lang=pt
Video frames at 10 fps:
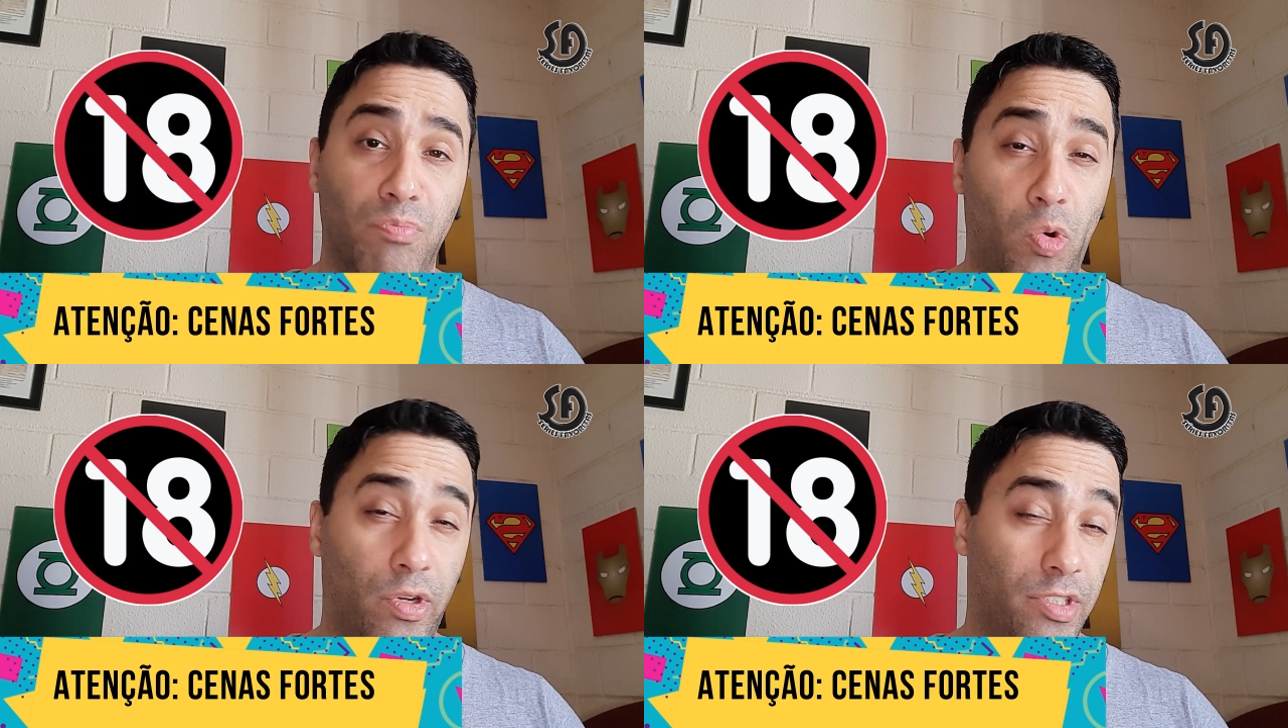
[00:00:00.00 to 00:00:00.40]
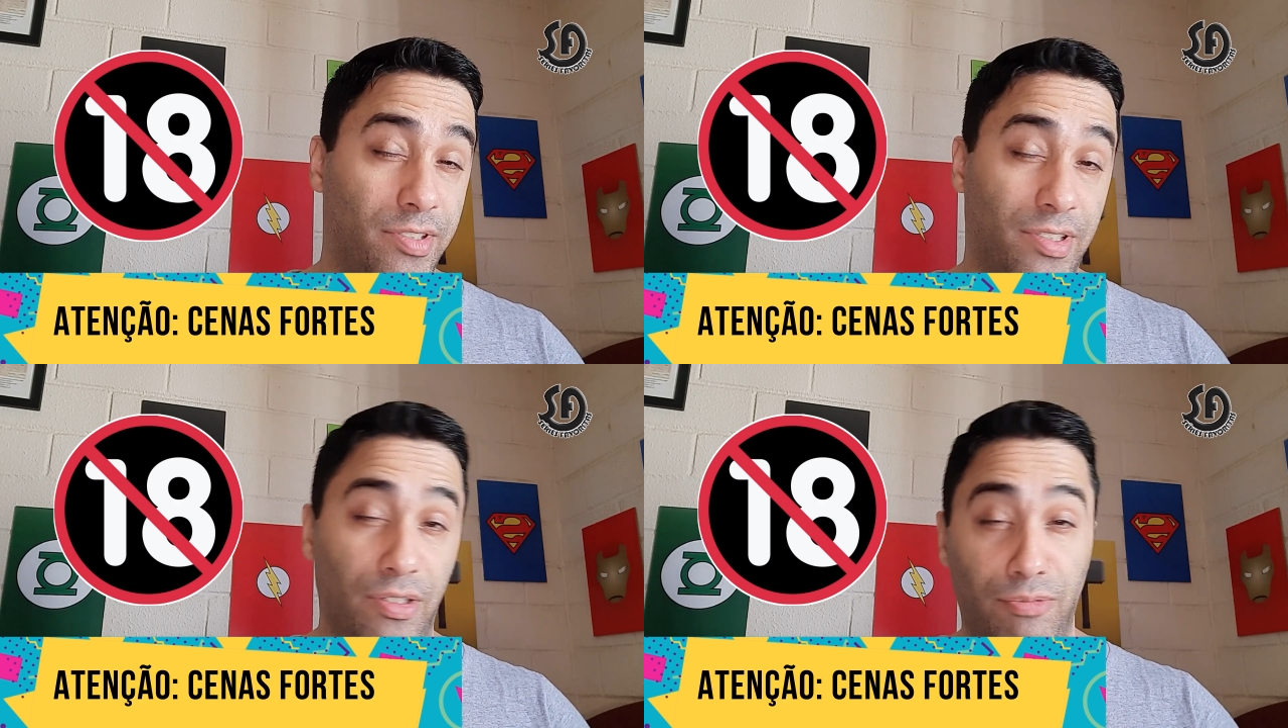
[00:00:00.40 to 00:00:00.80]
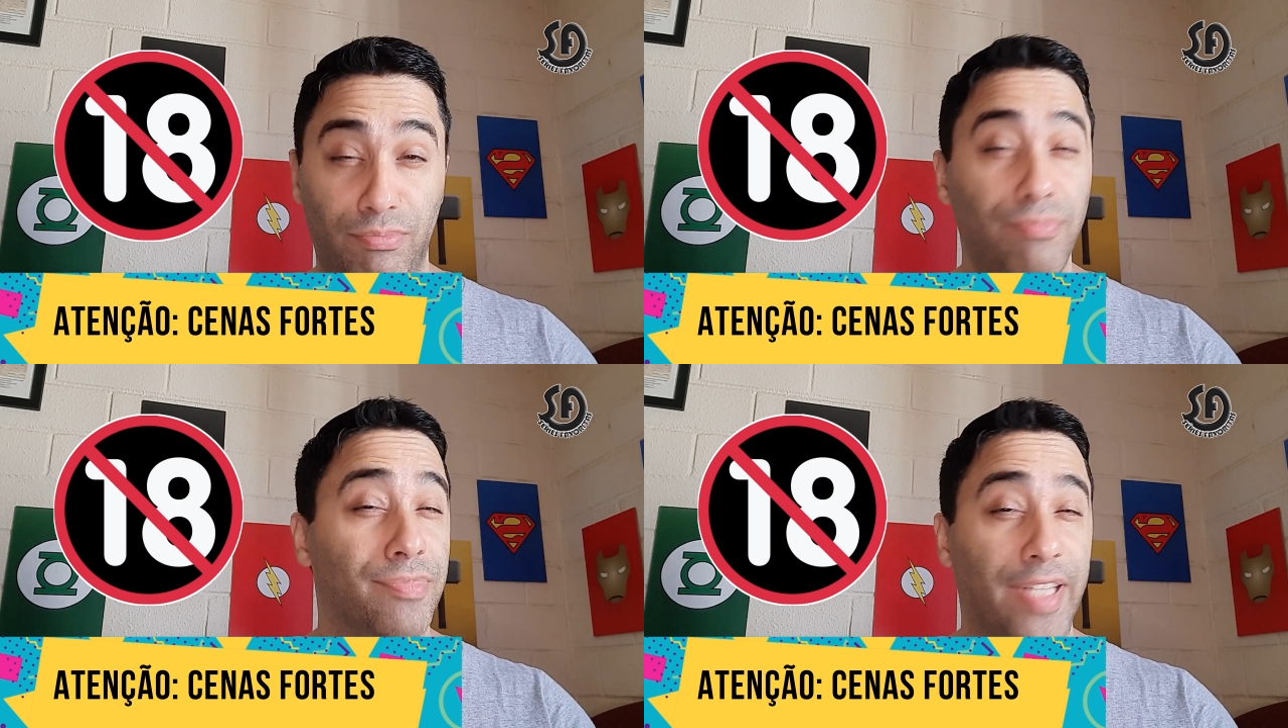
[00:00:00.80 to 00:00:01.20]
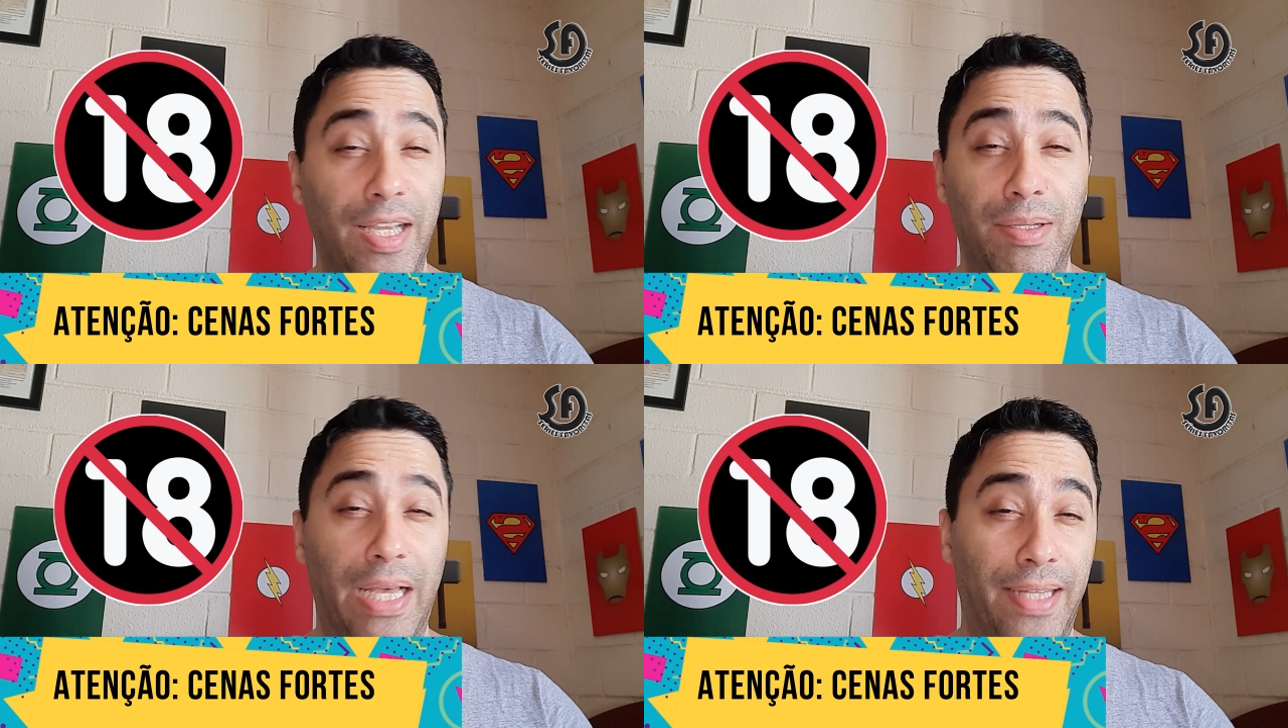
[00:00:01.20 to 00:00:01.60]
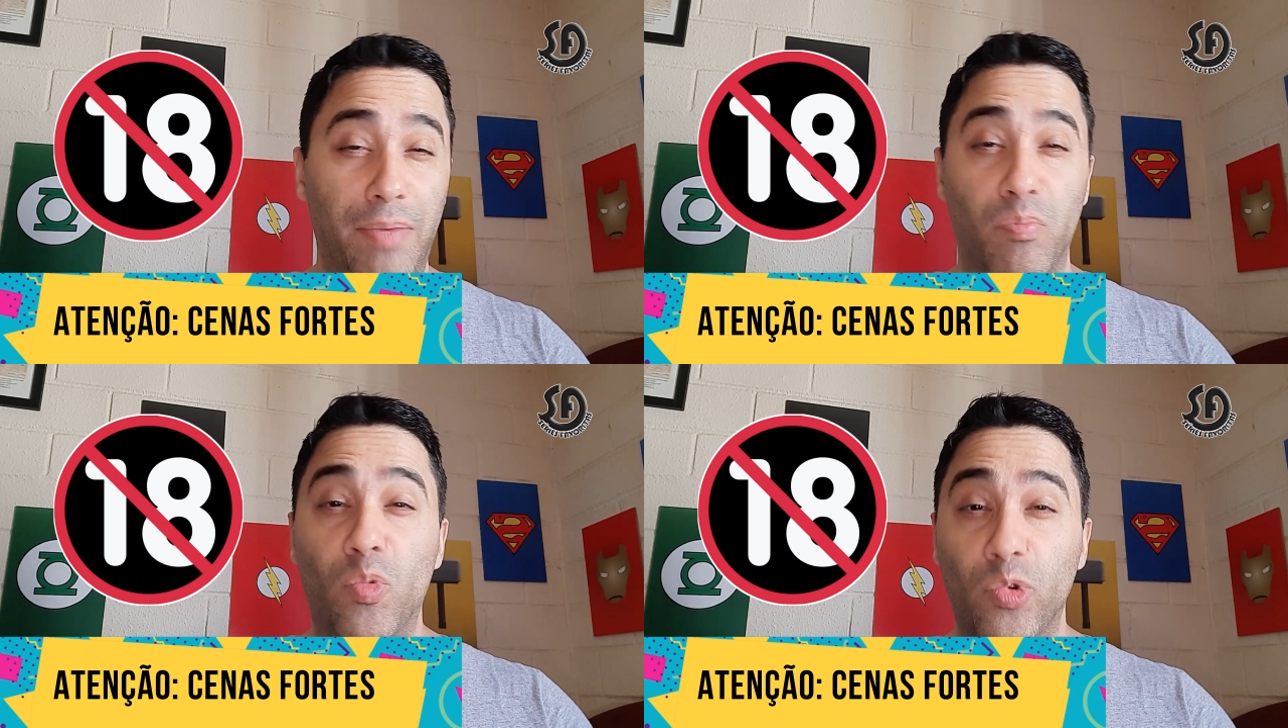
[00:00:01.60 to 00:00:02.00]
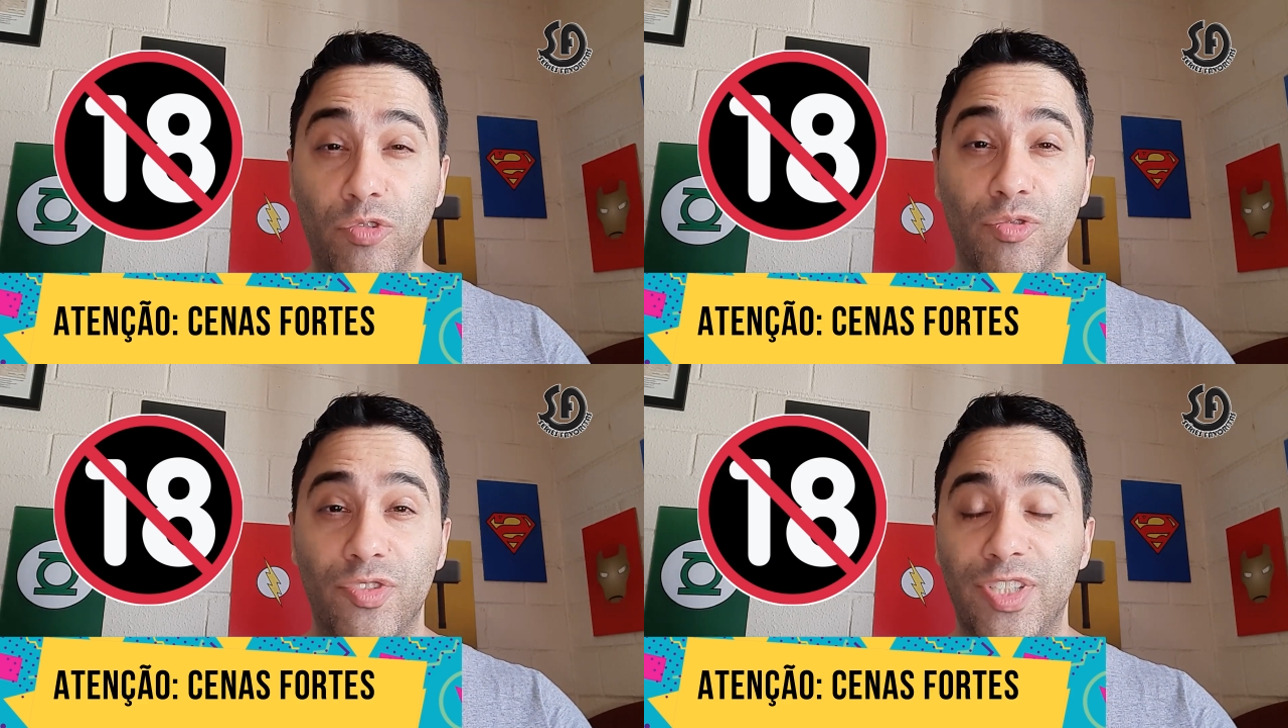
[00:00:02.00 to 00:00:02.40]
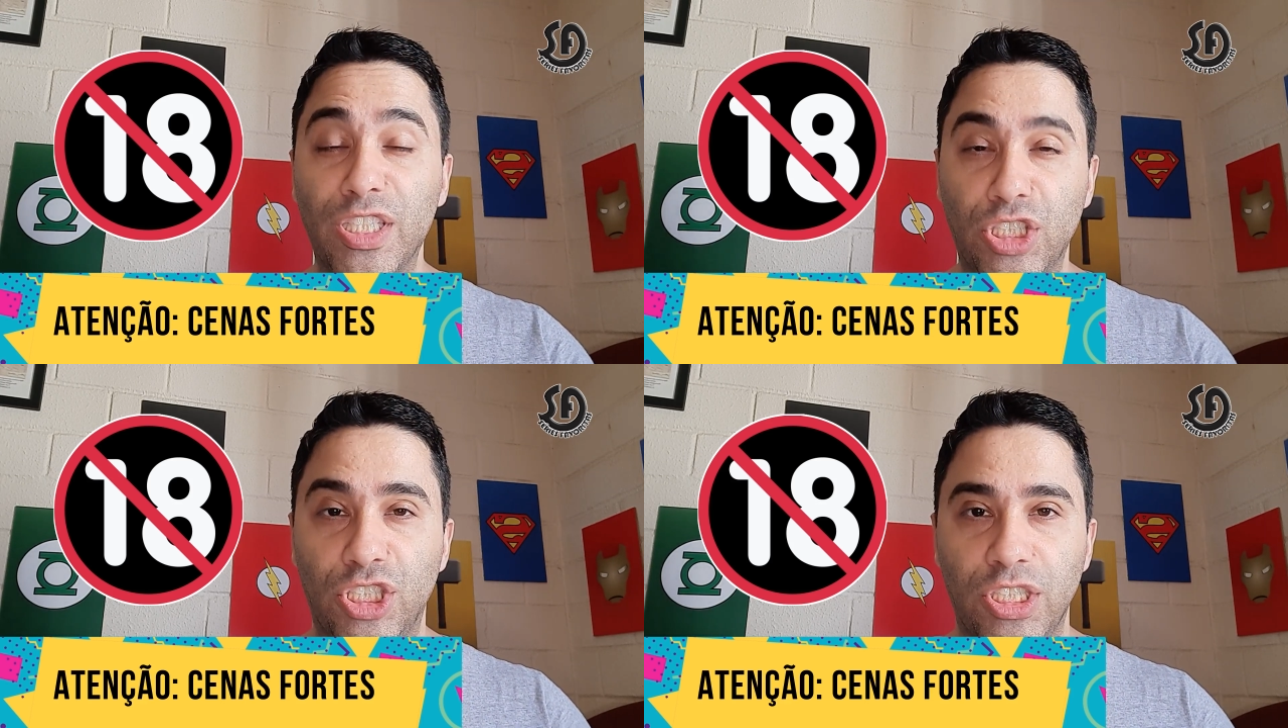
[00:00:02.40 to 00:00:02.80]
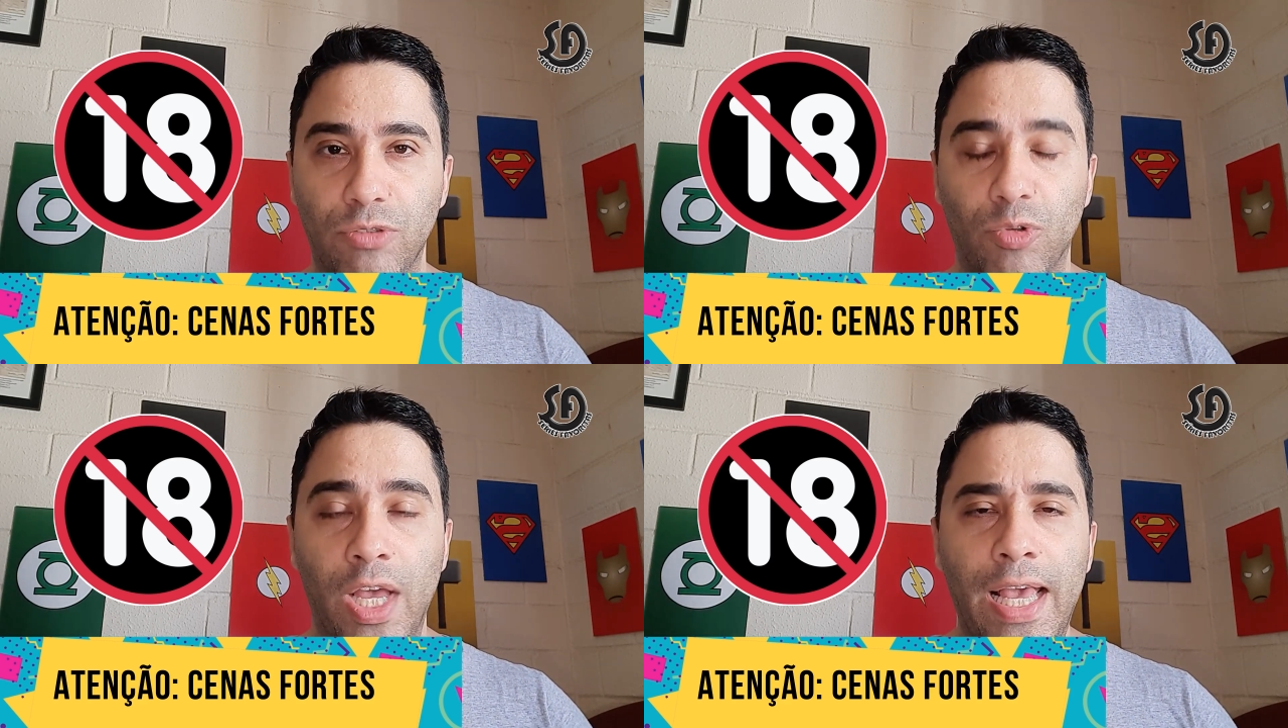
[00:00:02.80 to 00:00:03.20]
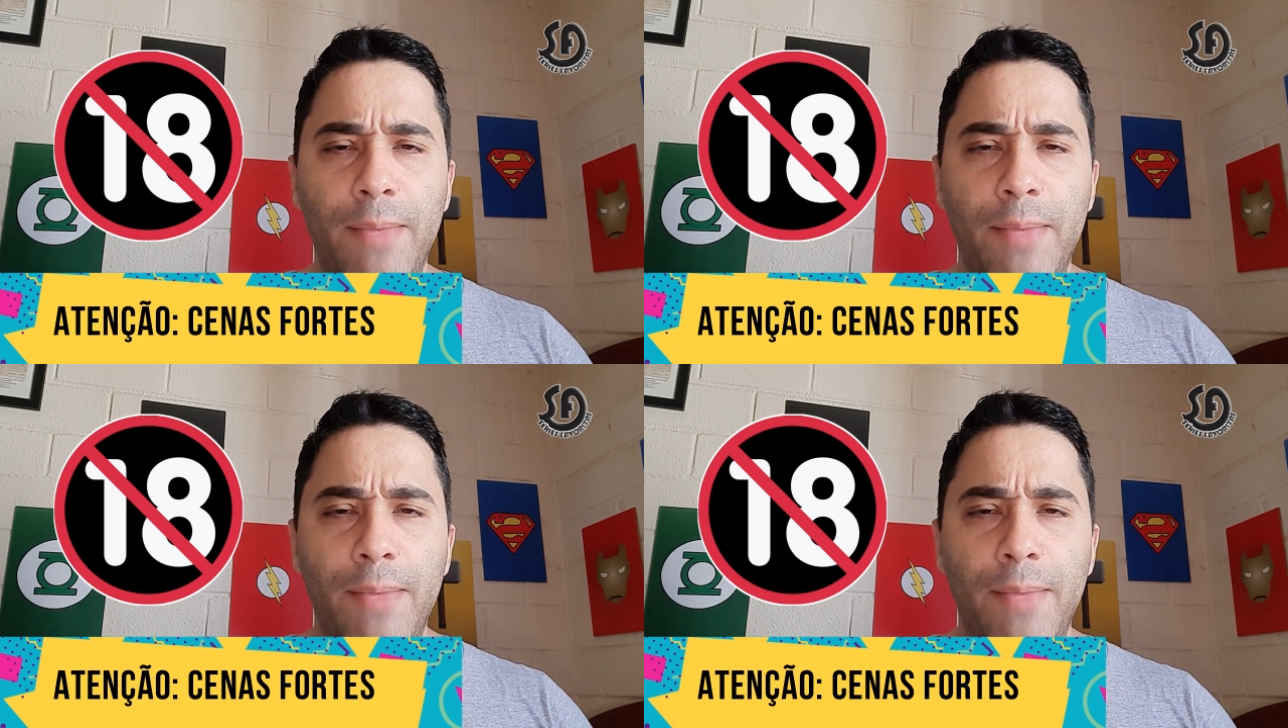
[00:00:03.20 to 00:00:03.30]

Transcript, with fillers: mortes que não têm até muito sentido.